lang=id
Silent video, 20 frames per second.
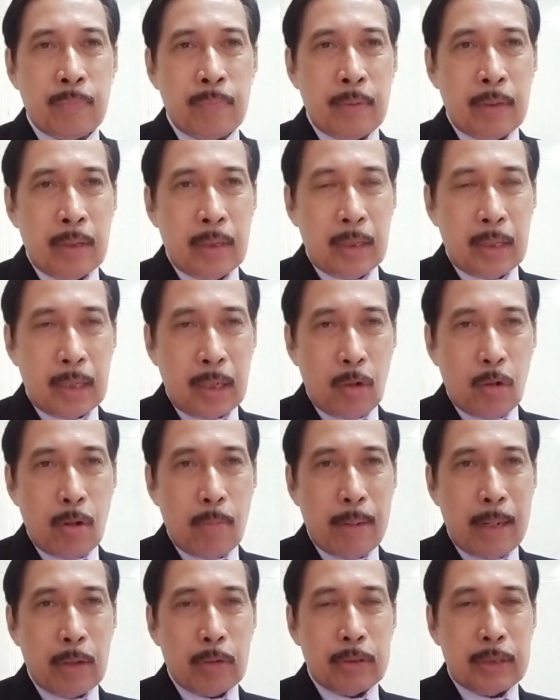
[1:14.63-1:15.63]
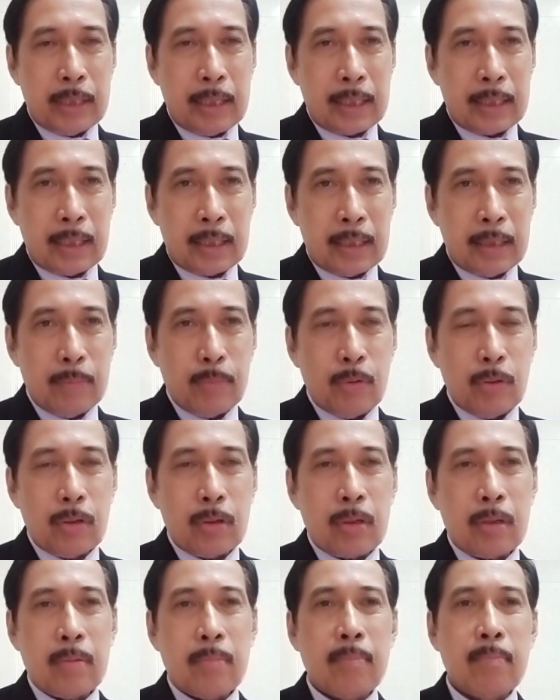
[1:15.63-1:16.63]
Rawamangun Jakarta Timur,
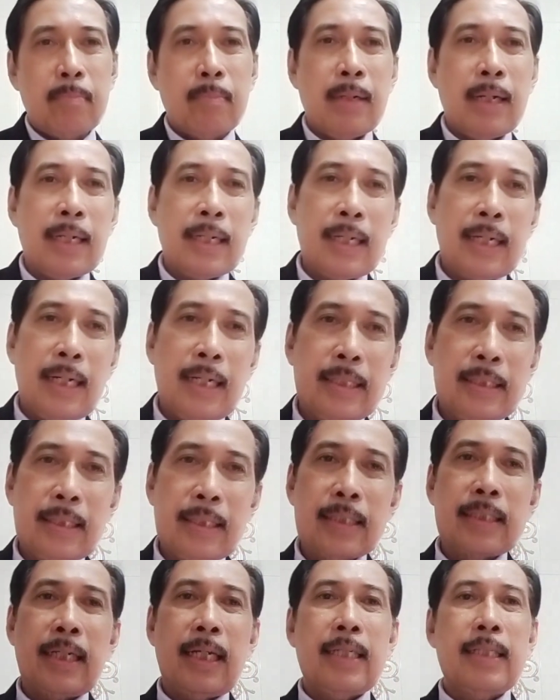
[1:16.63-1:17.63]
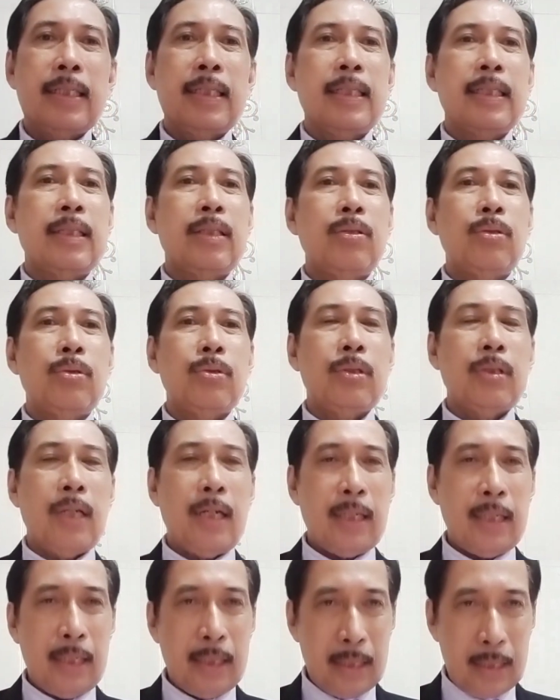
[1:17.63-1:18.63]
maka ijazahnya itu akan
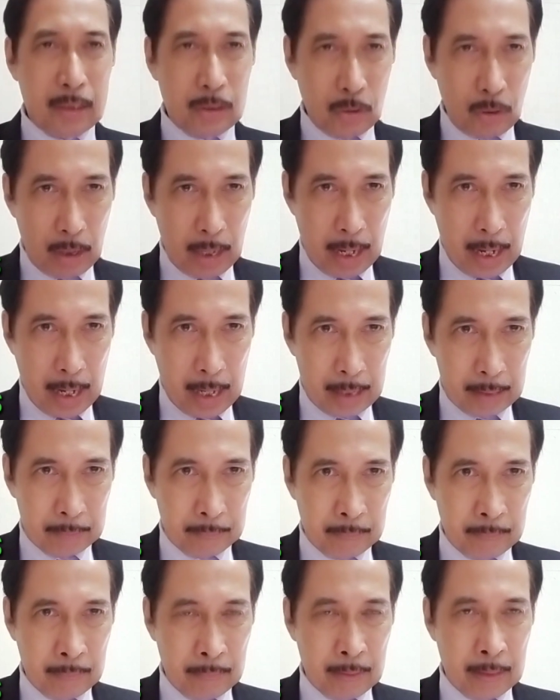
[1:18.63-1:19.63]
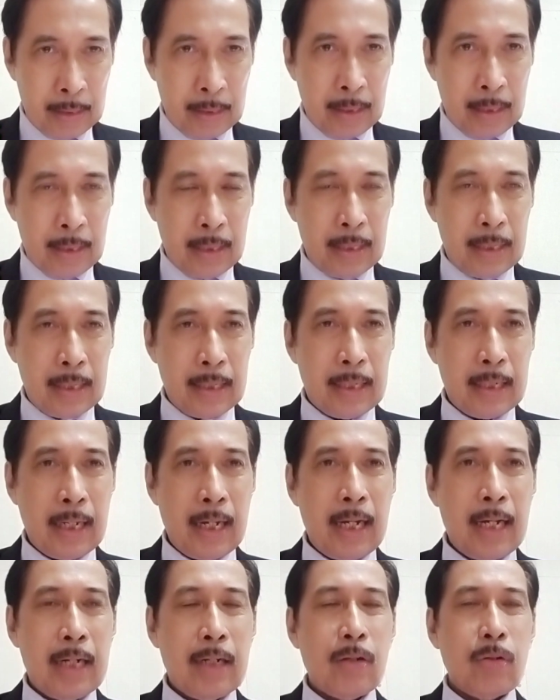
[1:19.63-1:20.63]
ditolak.
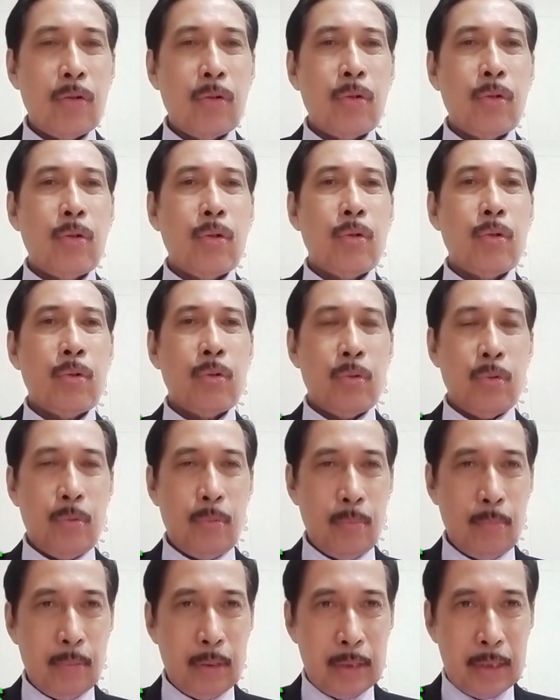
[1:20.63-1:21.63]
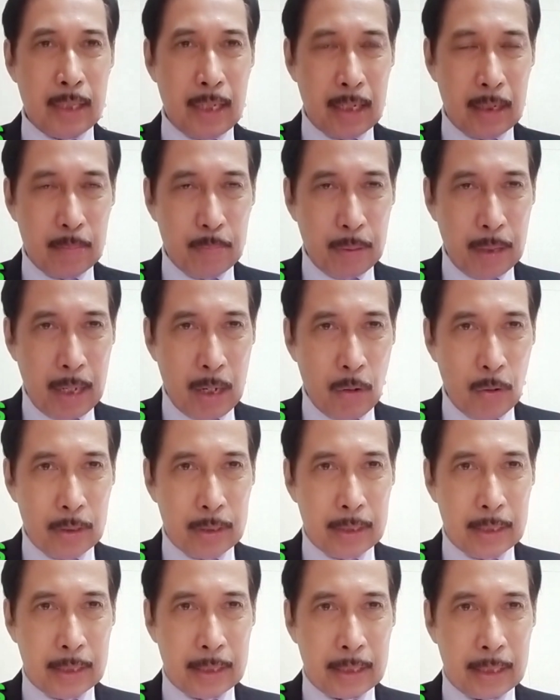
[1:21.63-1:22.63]
Kalau menjadi pegawai
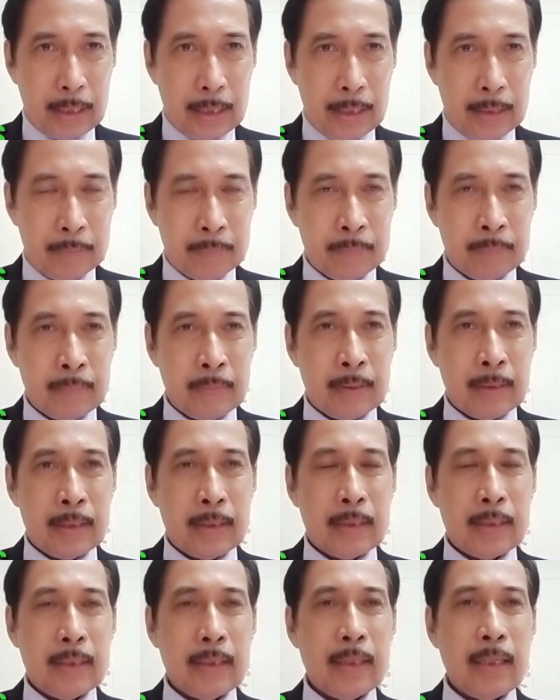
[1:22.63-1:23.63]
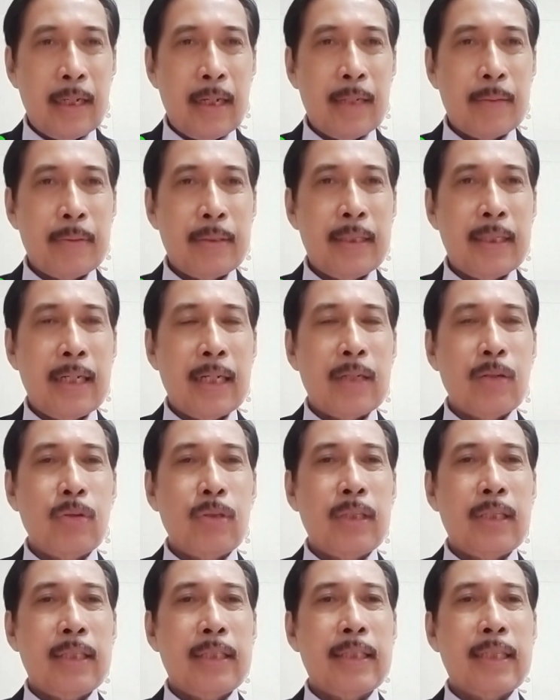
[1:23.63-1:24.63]
negeri tidak diakui
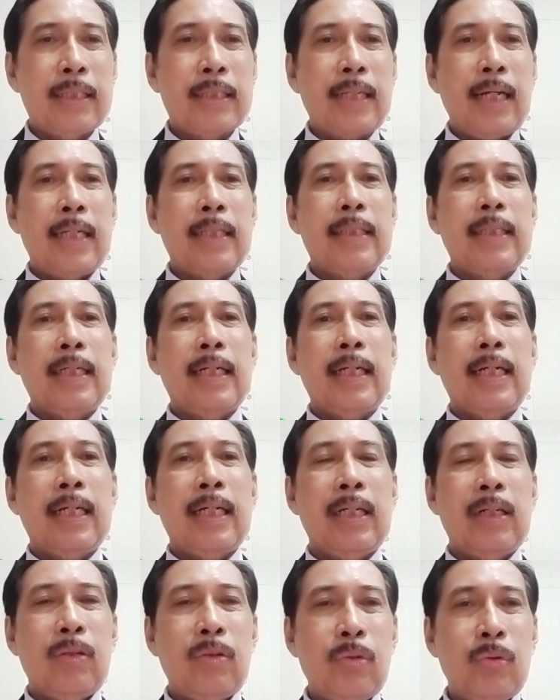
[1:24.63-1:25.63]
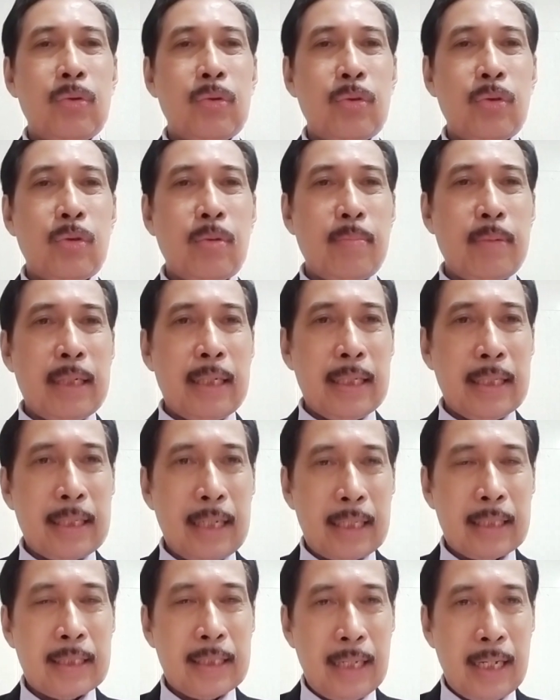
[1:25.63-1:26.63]
ijazahnya untuk
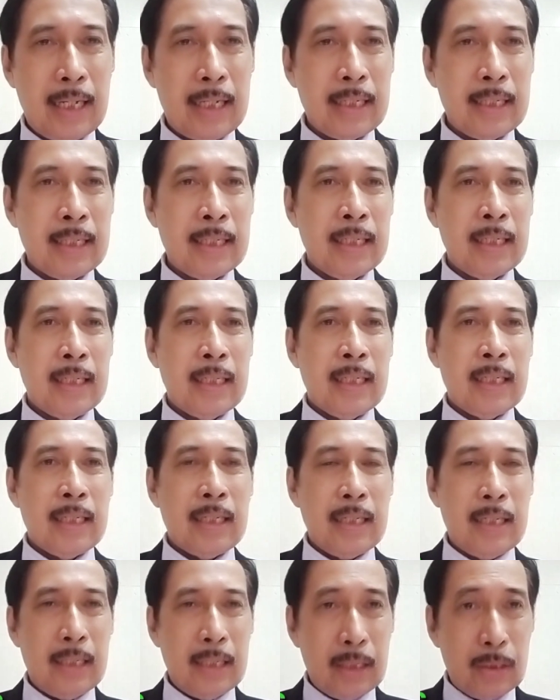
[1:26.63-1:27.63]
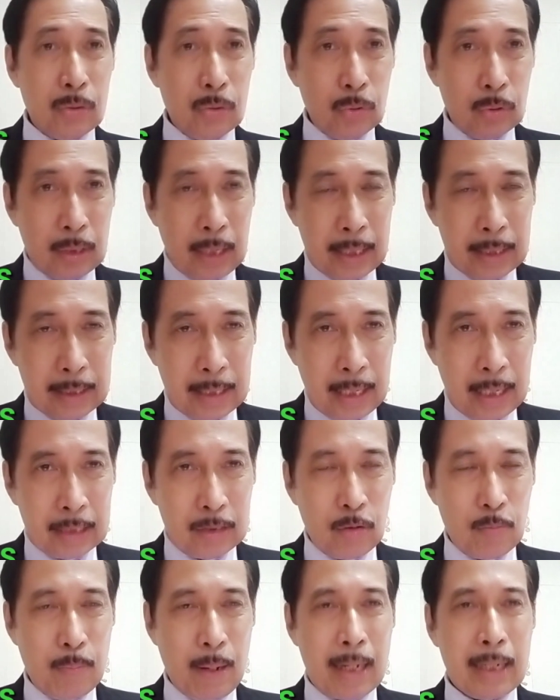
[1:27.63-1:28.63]
meningkatkan Eh, kedudukannya atau
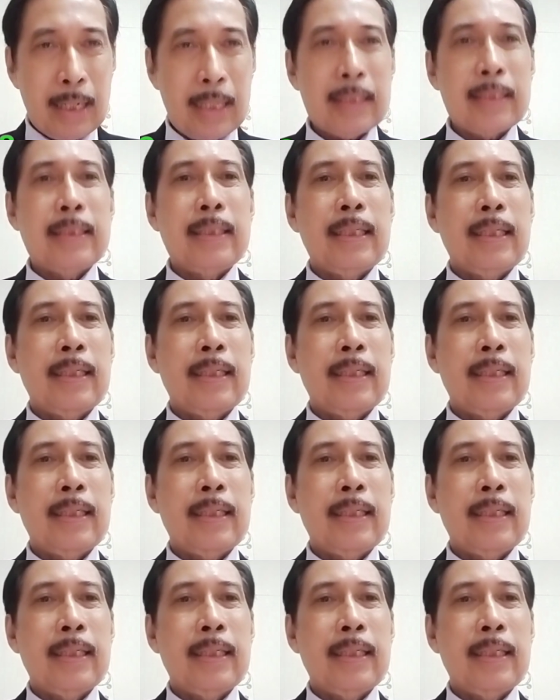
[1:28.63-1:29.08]
pangkatnya.